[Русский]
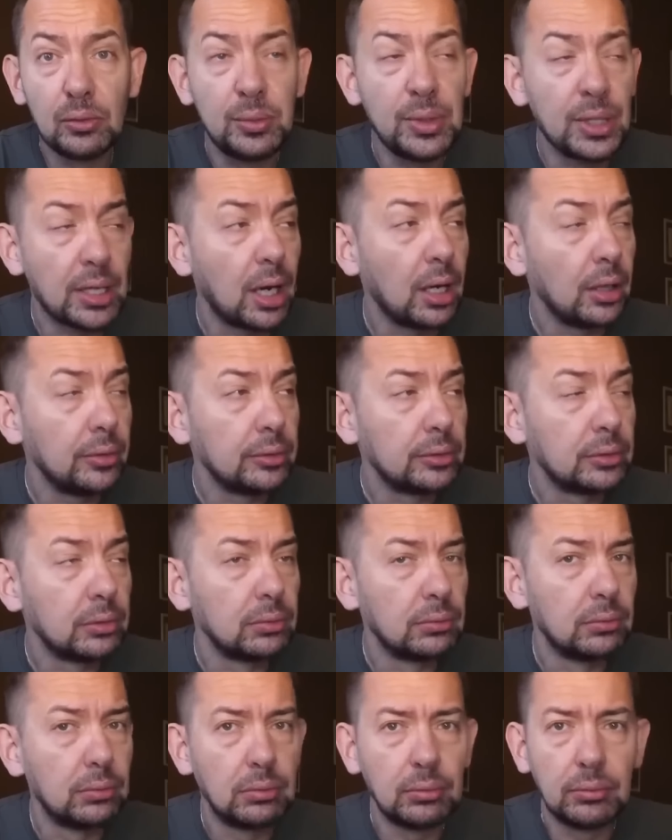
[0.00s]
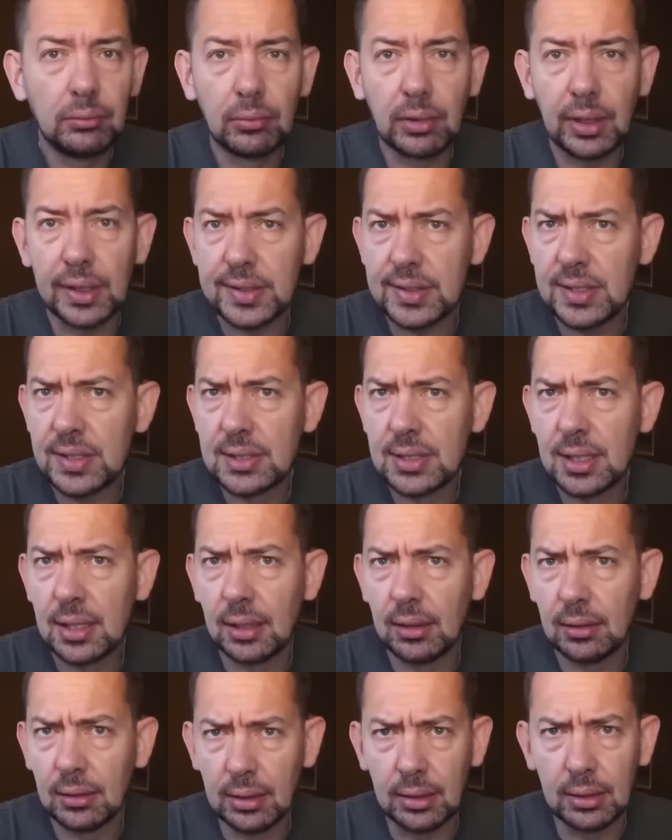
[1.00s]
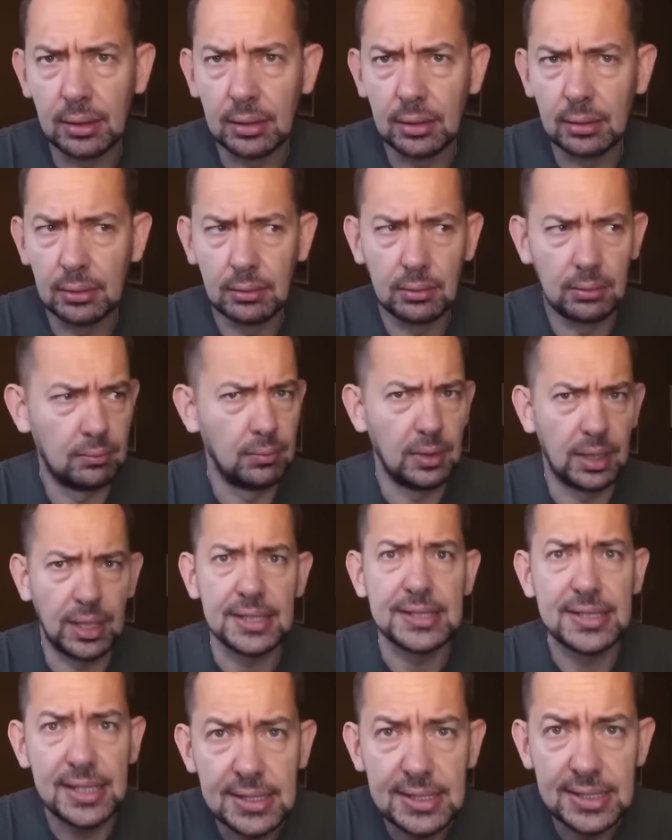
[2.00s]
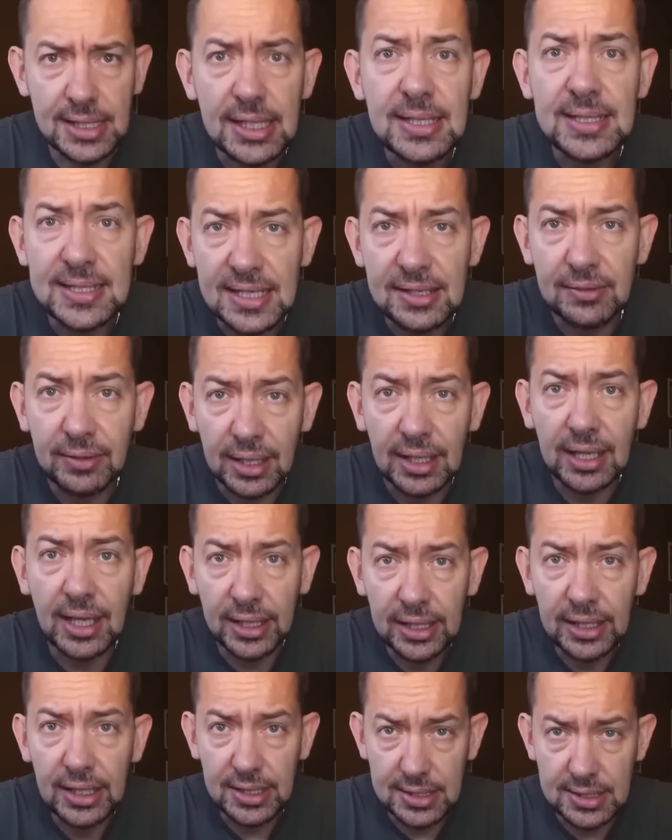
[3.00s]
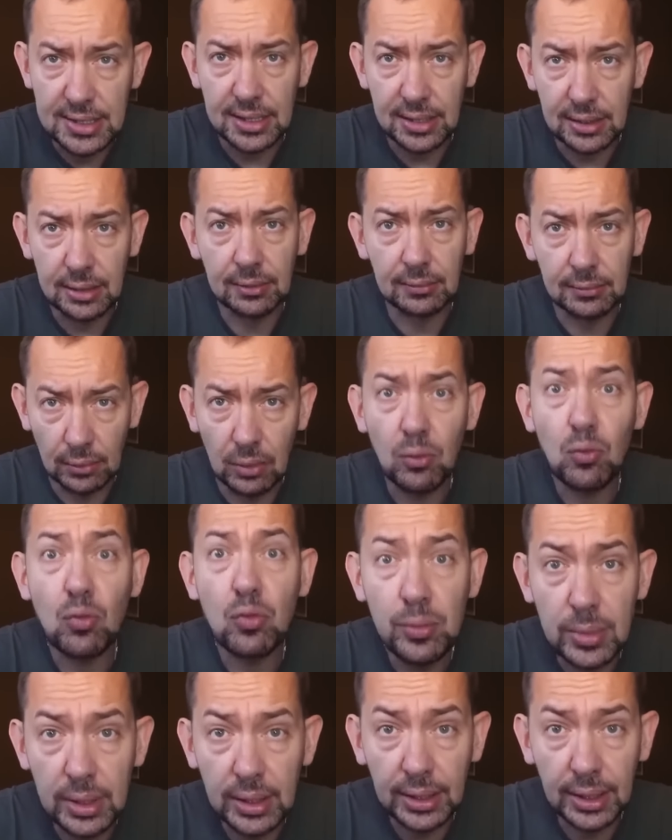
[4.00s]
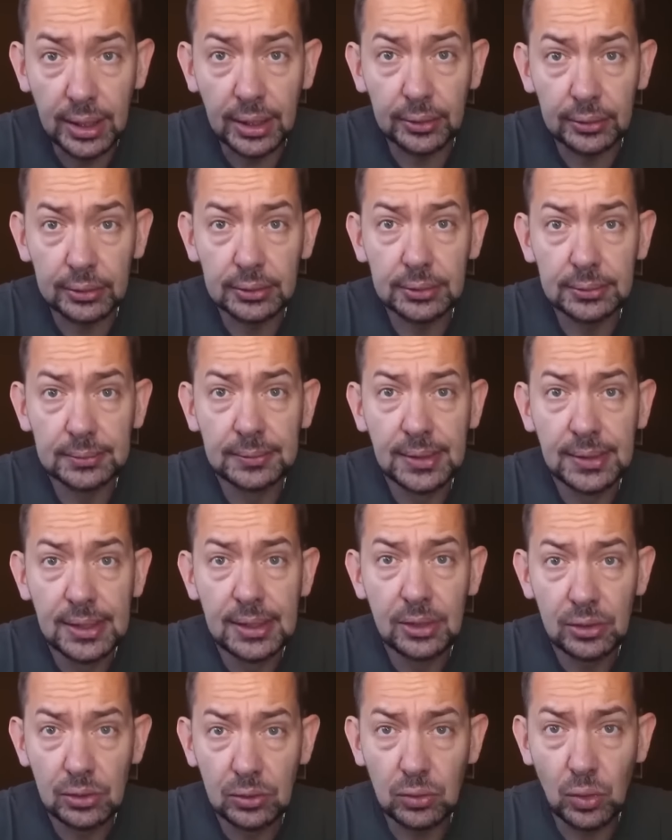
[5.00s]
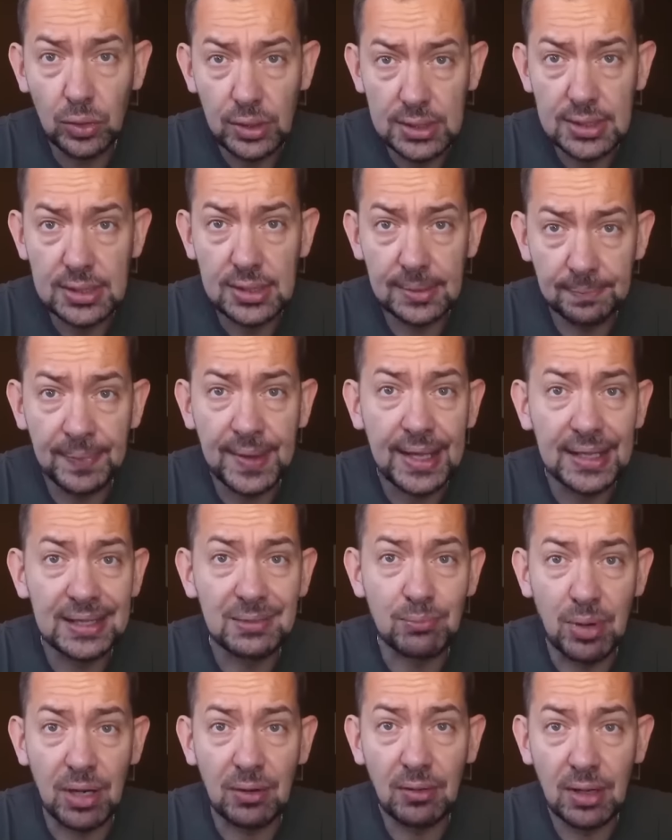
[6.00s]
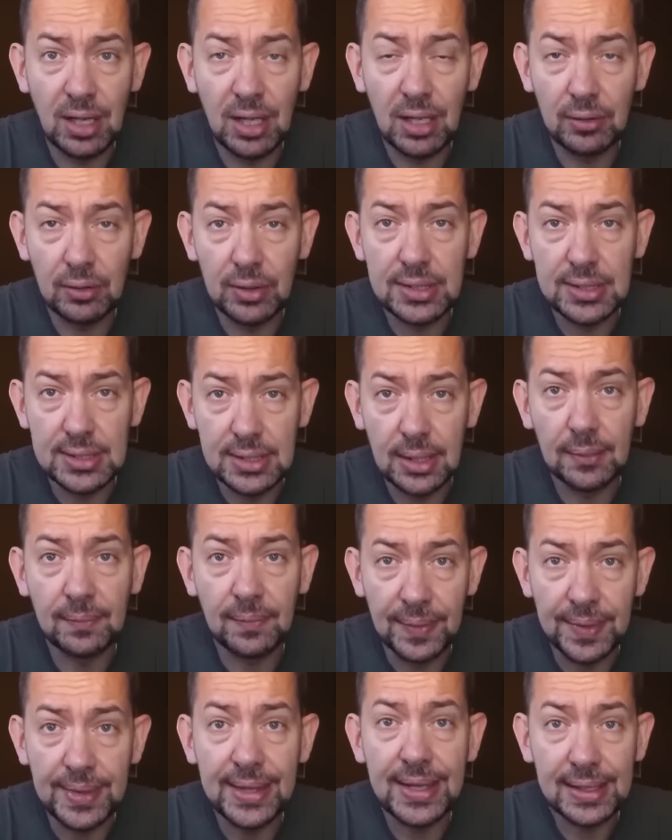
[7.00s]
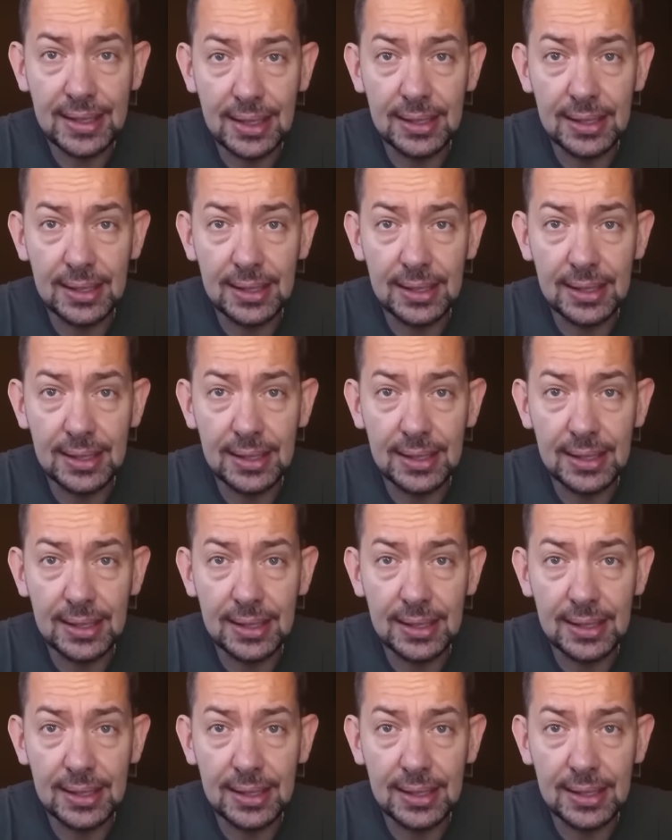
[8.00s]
умирают. Российские и российские и северокорейские умирают, то есть отправляются на